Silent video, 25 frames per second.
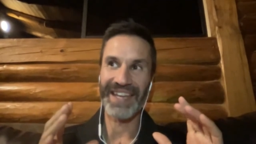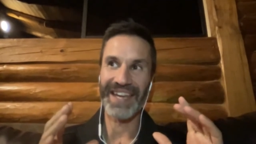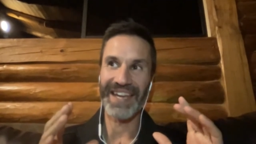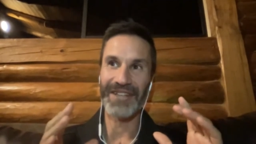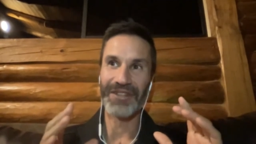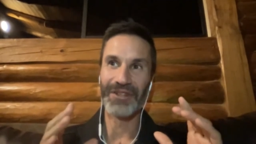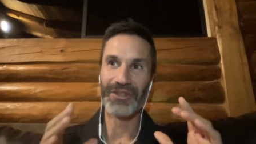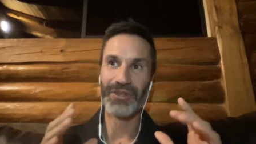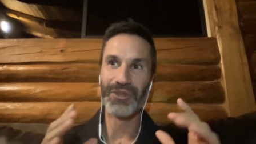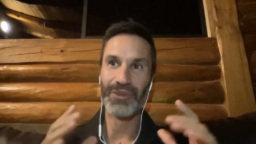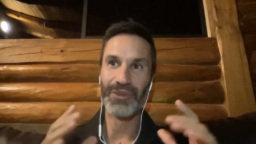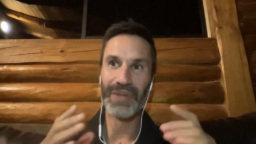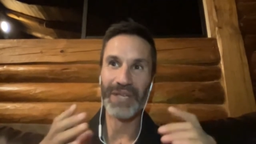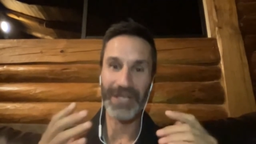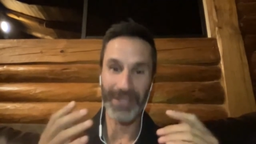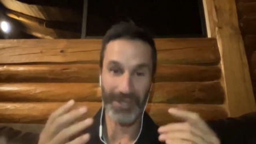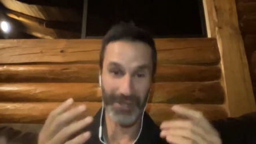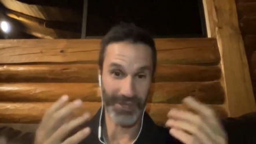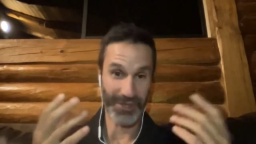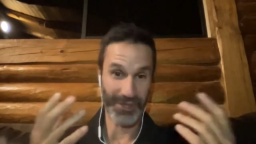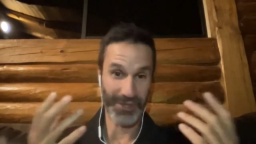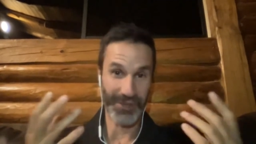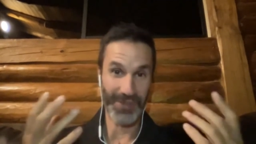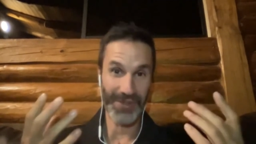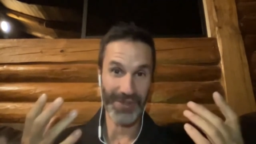À tous les
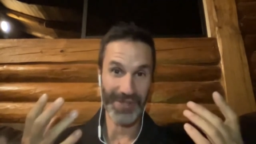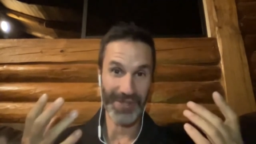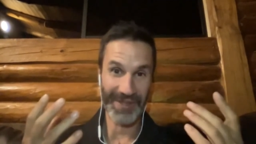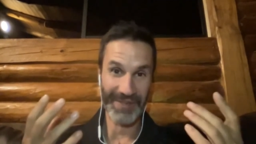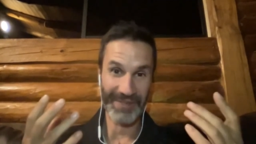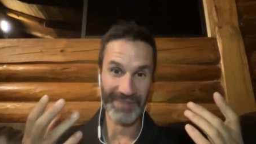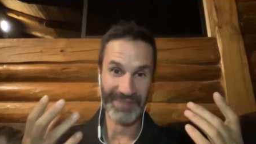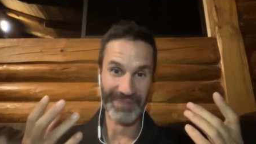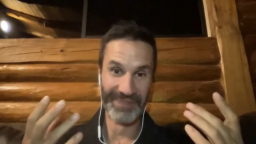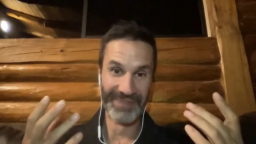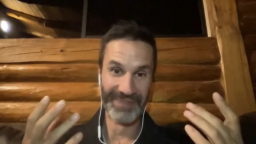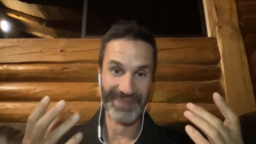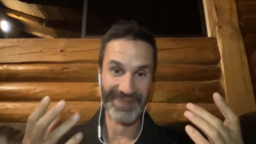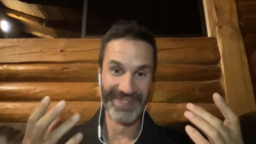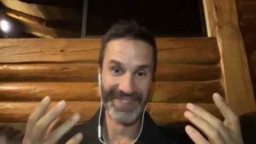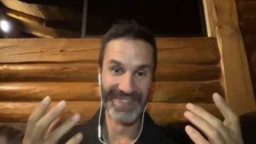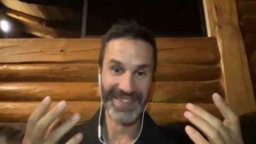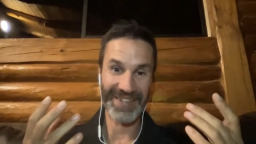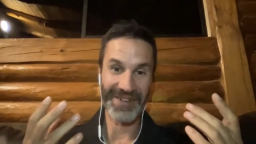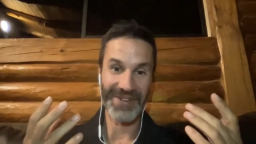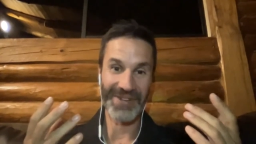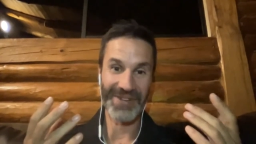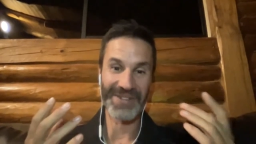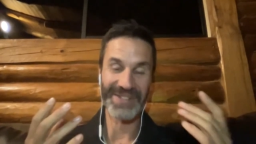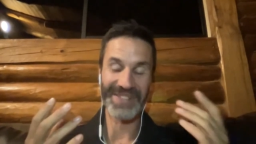jours,
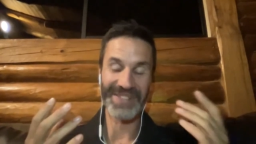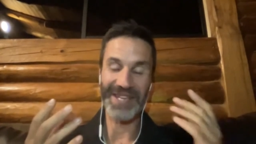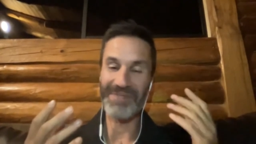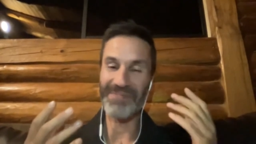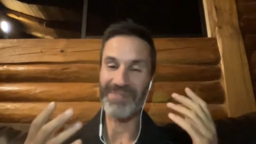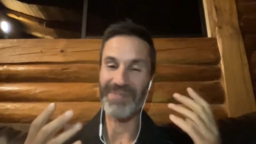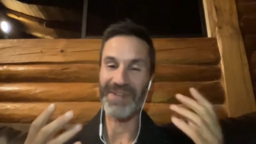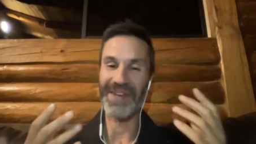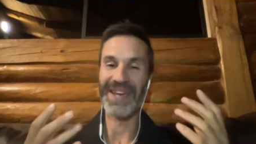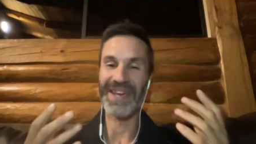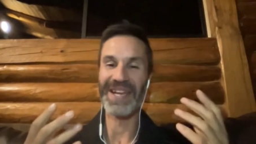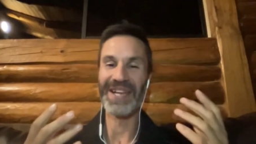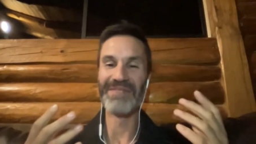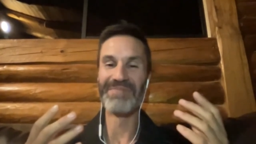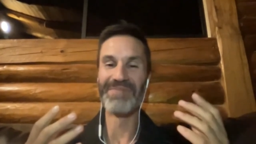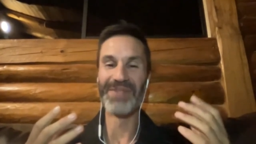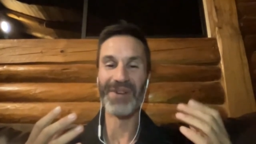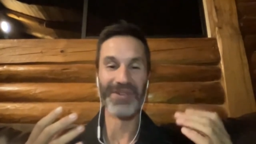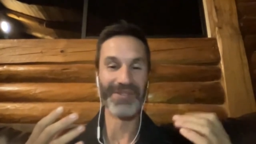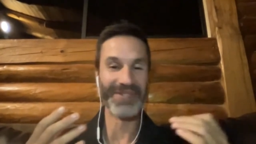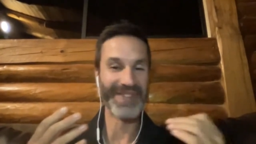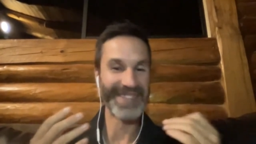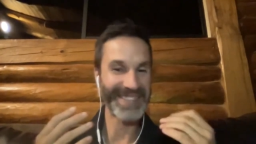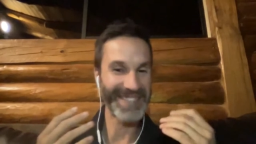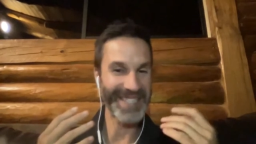on s'appelle, puis
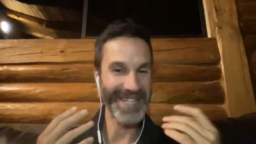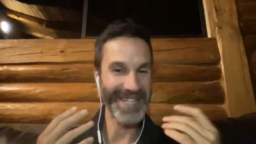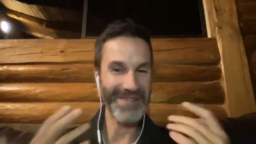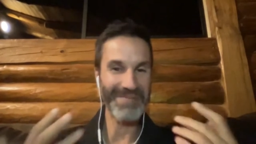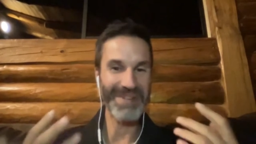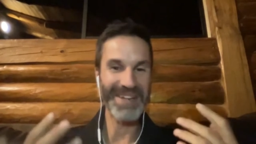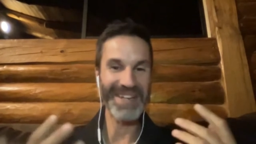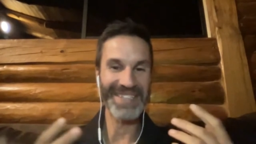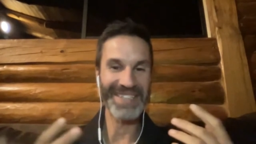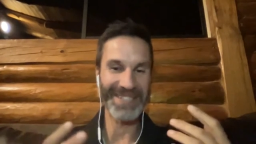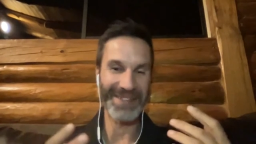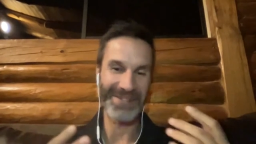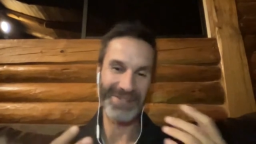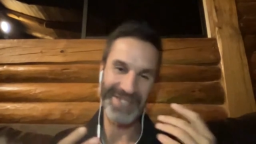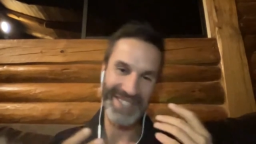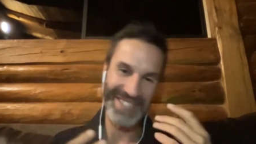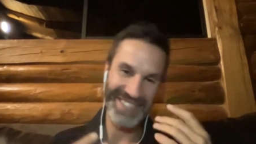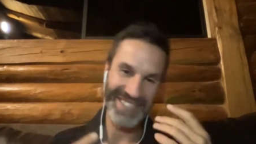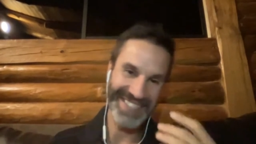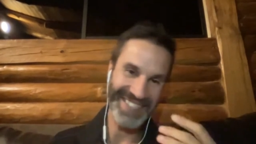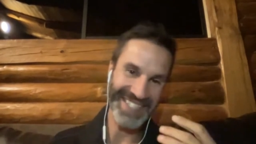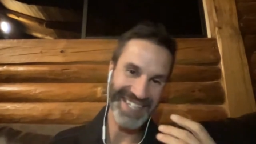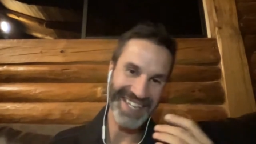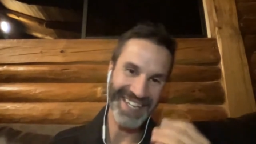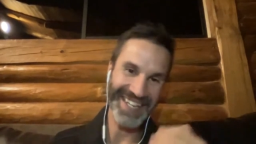on fait semblant que ça fait
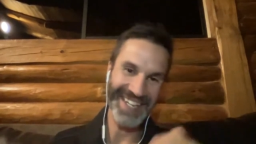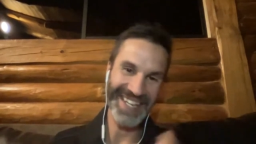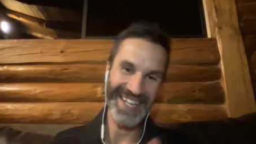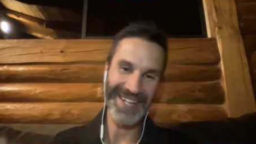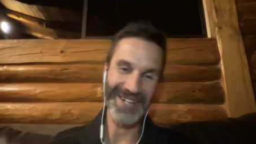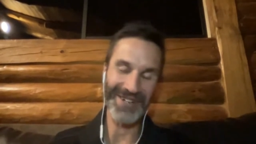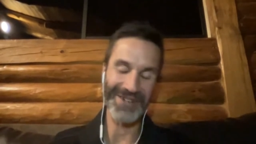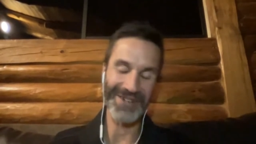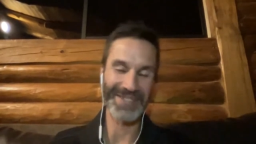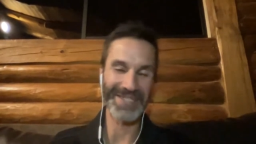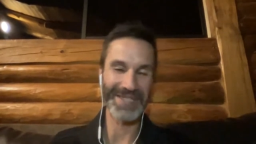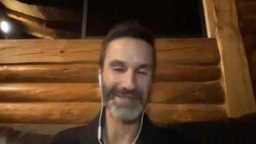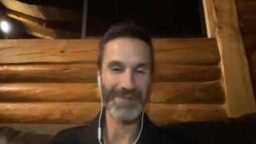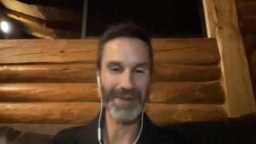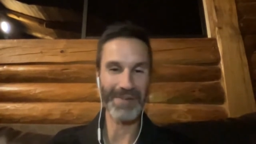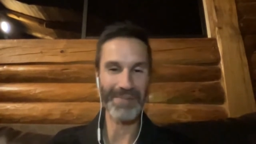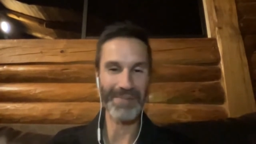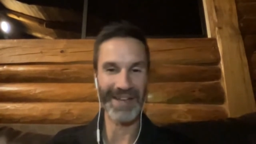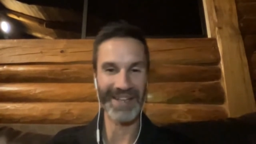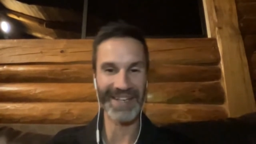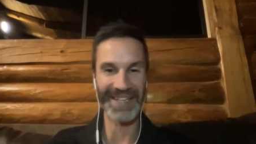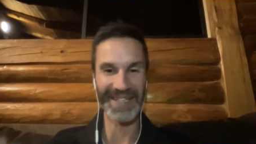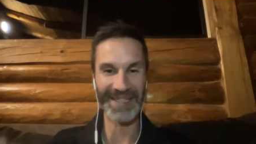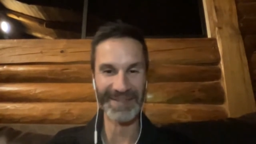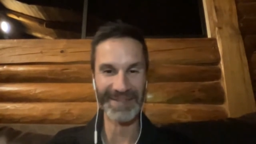cinq ans qu'on ne s'est pas
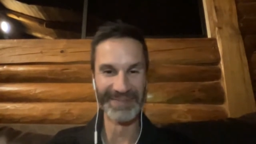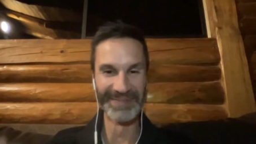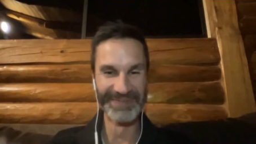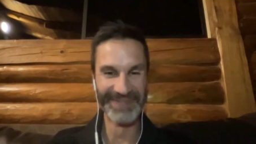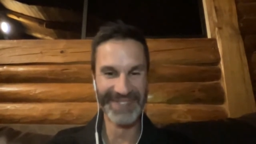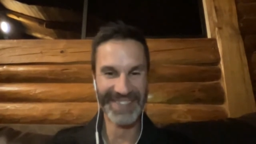parlé.